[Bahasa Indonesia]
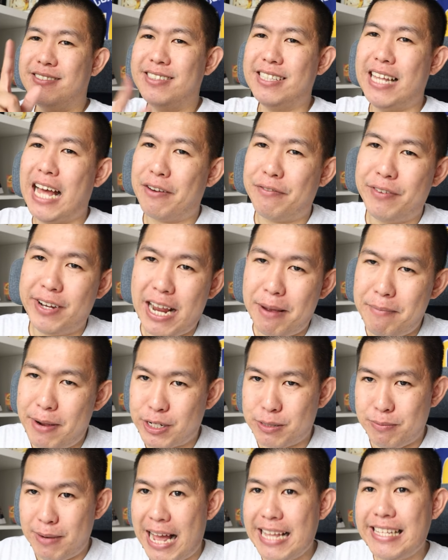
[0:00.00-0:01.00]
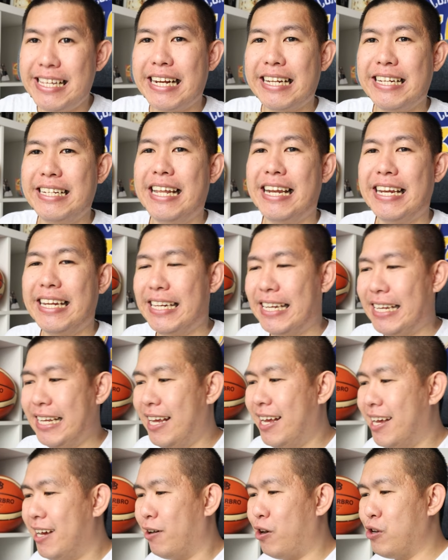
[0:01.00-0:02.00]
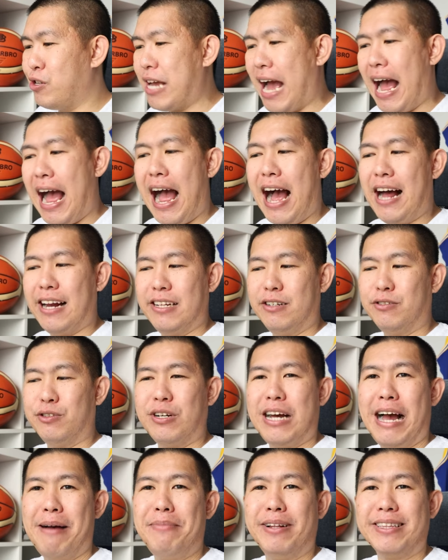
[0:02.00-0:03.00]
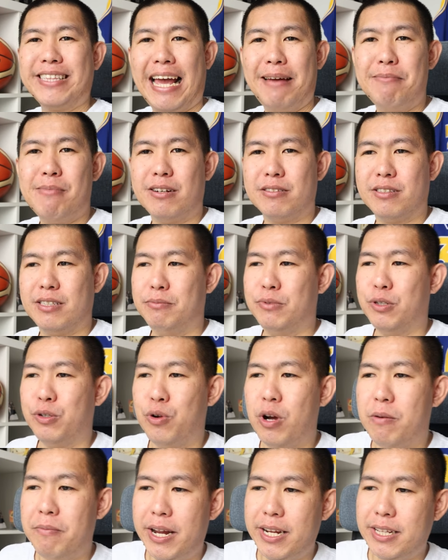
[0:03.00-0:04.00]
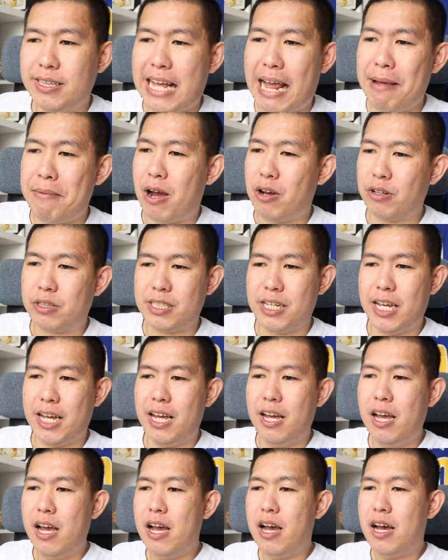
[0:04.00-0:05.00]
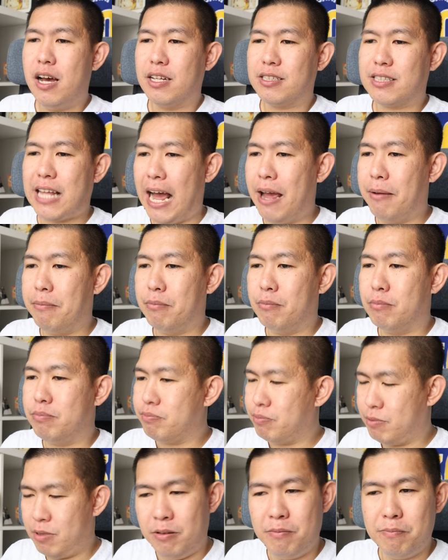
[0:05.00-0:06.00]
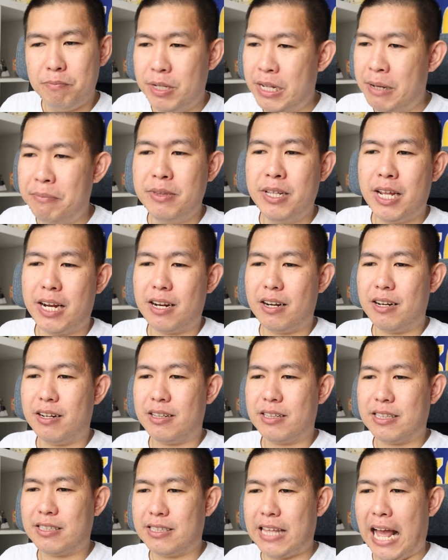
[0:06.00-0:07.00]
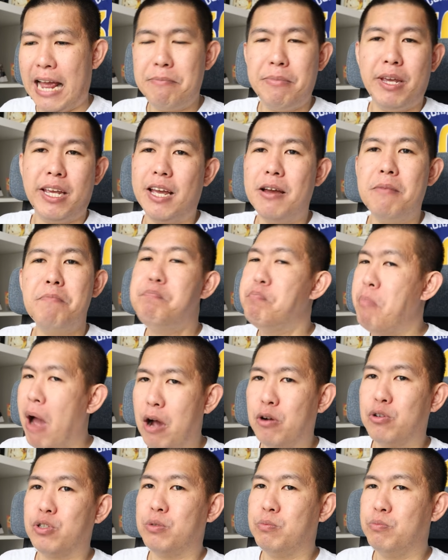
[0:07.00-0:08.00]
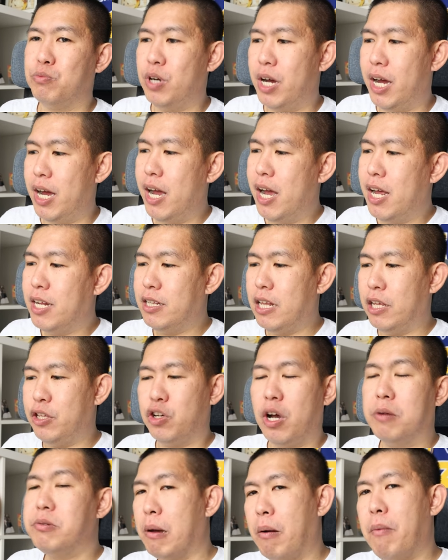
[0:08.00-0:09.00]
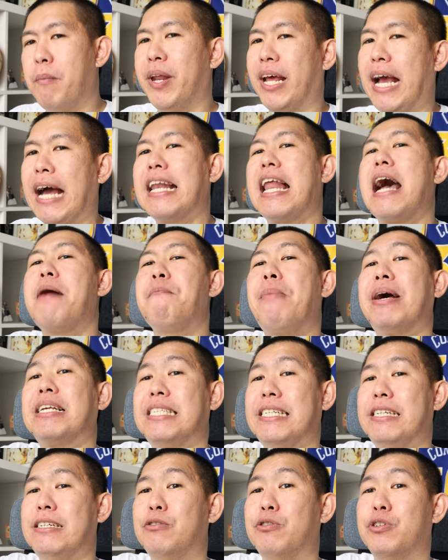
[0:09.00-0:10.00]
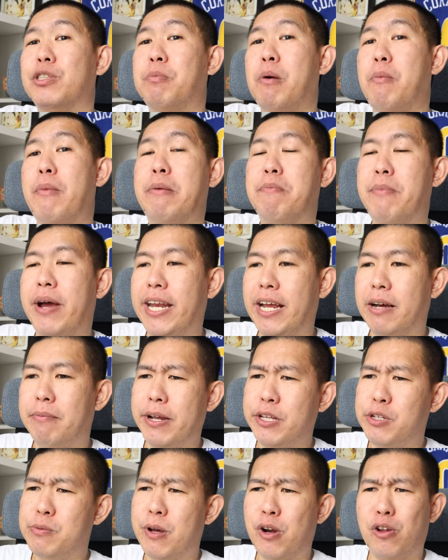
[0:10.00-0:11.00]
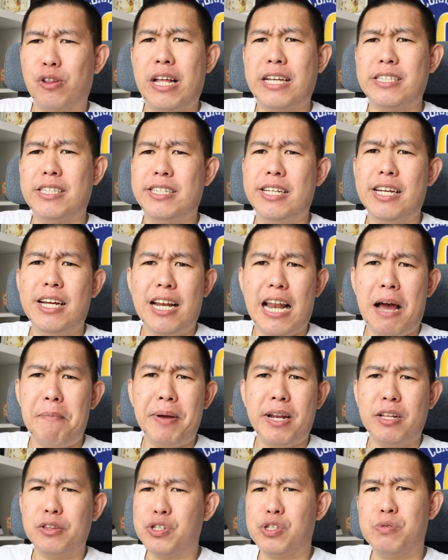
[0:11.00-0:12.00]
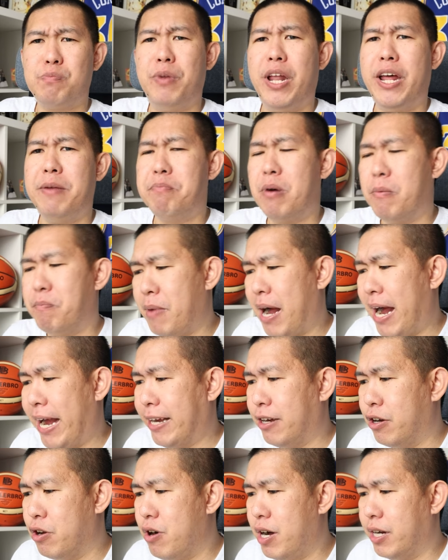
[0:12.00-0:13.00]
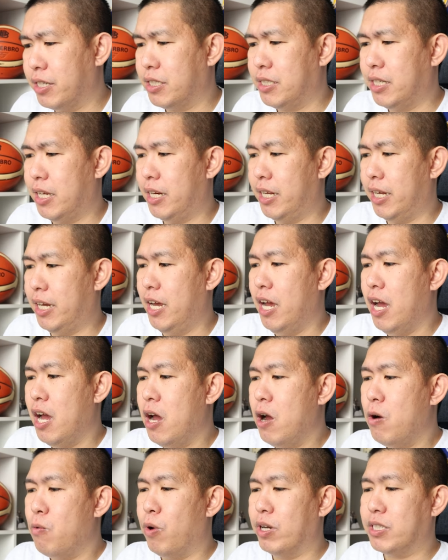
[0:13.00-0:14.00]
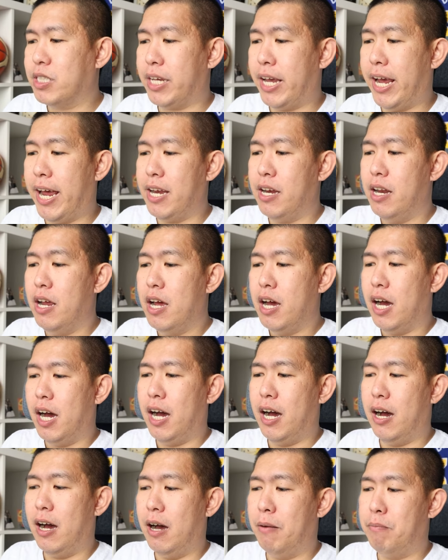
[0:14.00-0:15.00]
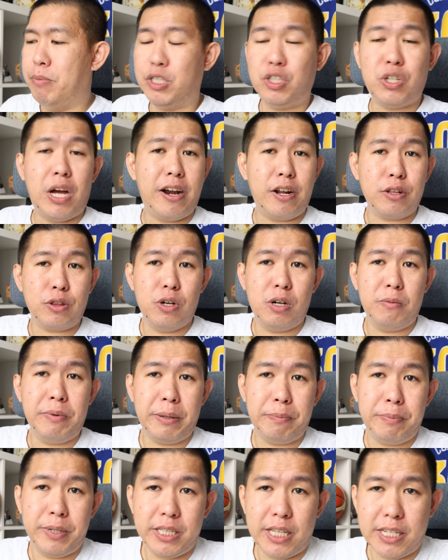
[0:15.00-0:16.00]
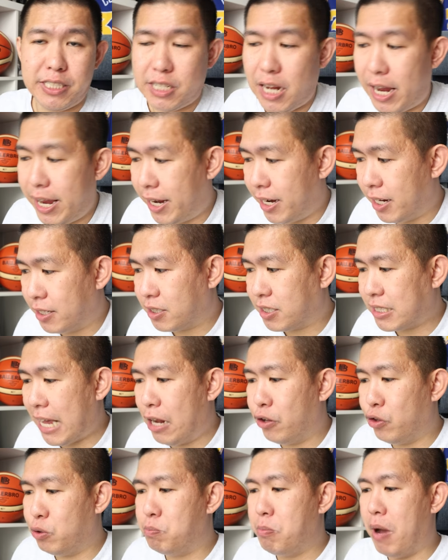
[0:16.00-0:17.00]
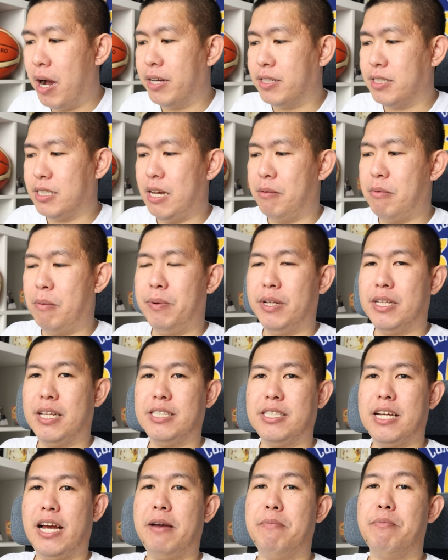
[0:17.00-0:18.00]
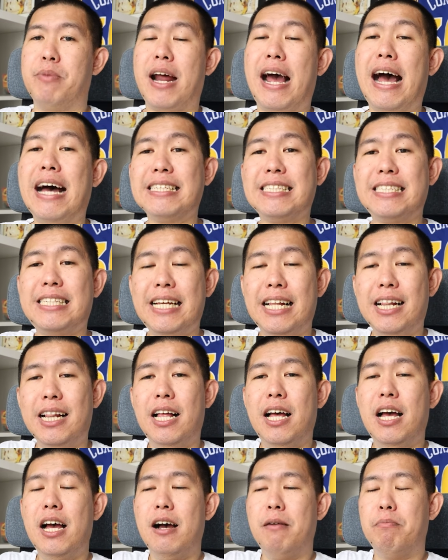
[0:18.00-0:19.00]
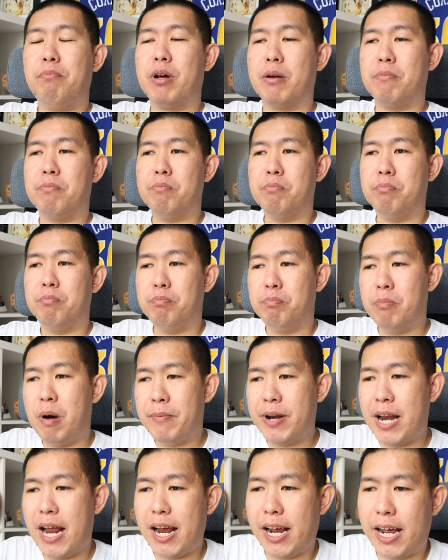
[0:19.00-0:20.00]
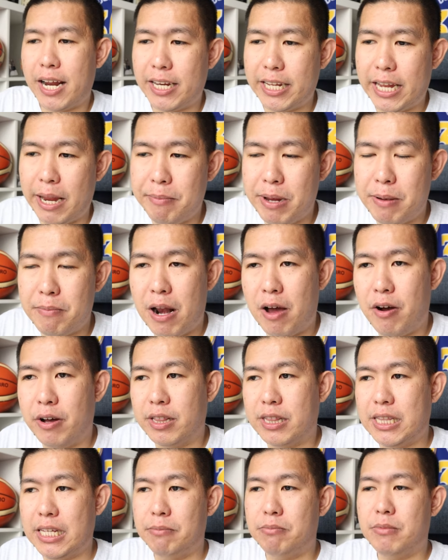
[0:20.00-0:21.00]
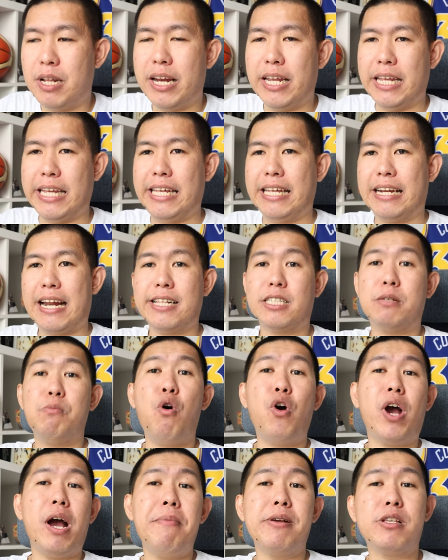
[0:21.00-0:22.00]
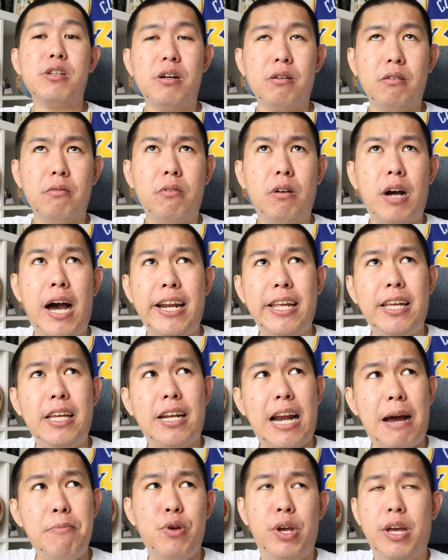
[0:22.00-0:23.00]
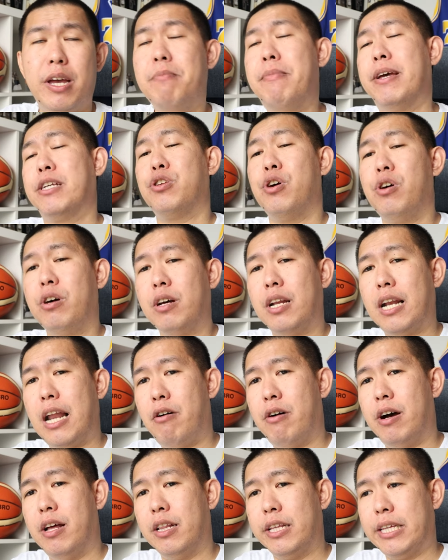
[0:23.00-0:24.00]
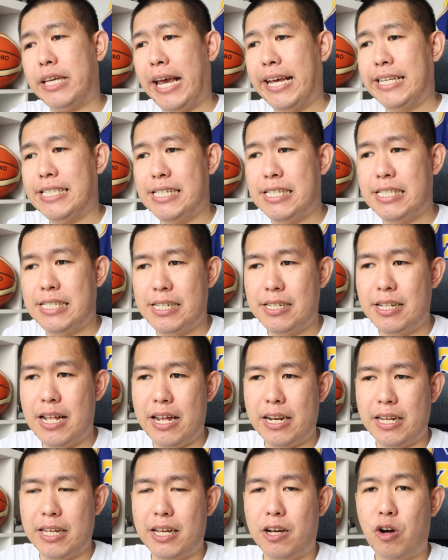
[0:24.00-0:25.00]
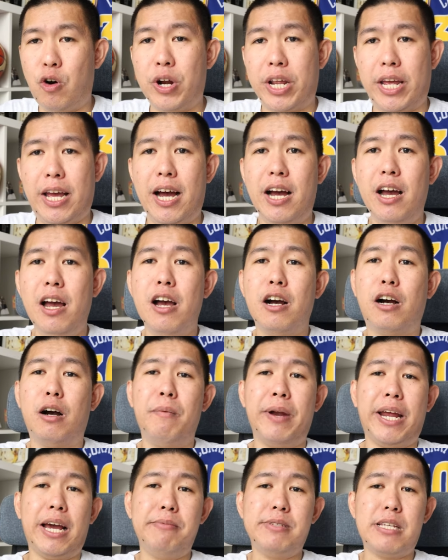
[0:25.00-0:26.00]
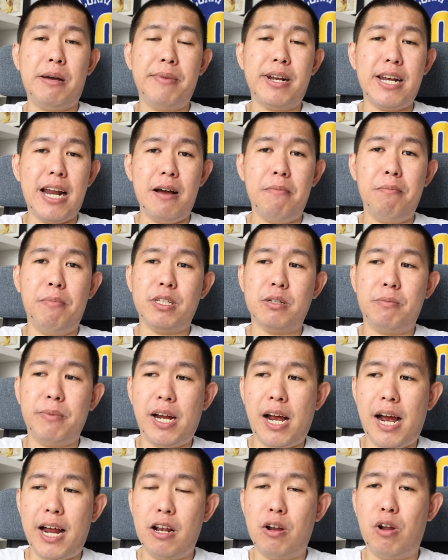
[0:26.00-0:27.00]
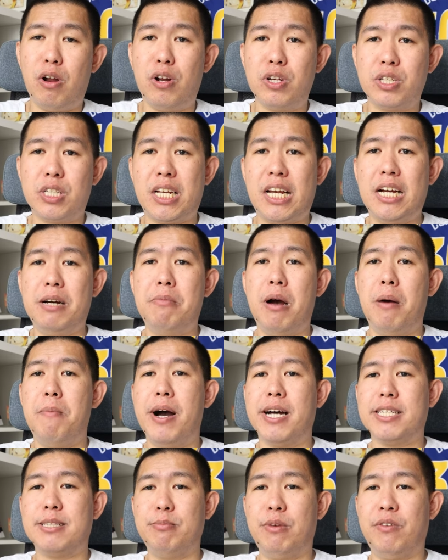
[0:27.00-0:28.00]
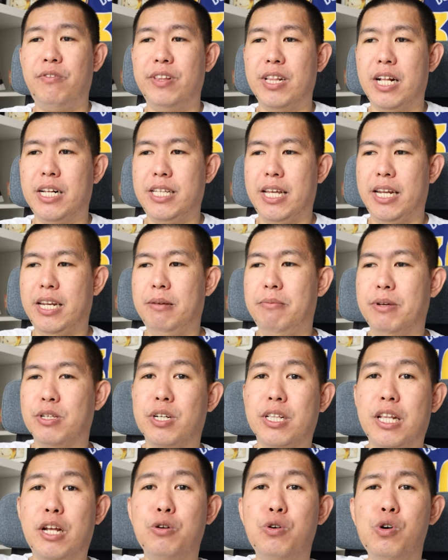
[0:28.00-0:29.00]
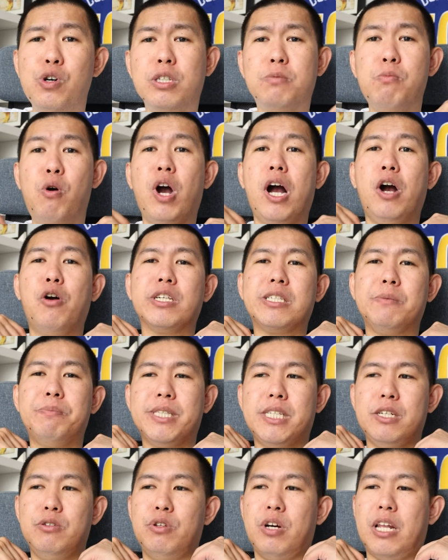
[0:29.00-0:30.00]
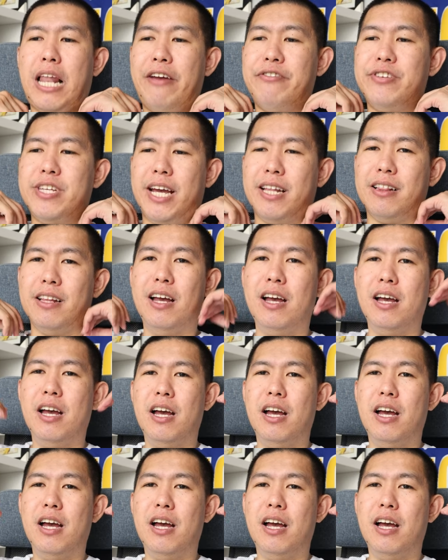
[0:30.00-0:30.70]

Darwin Ham harus belajar yang dari Coach Ahang nih untuk ngambil time out sih. Menurut gue main time outnya time bener-bener timingnya bagus semua dan juga bisa memberikan napas sih untuk pemain-pemain yang main cuma rotasinya 8 atau 9 pemain doang sih. Jadi once again uh, big shout out kepada Pelita Jaya dan salut banget sih sama Pelita Jaya yang berhasil ber- memenangkan game yang melawan tim dari Iran. Semoga besok hari Rabu ya besok lawan KCC dari Korea. Kalau mereka bisa menang besok mereka akan lolos ke babak semifinal. Jadi besok kita dukung. Semoga gue sempet sih untuk live chat.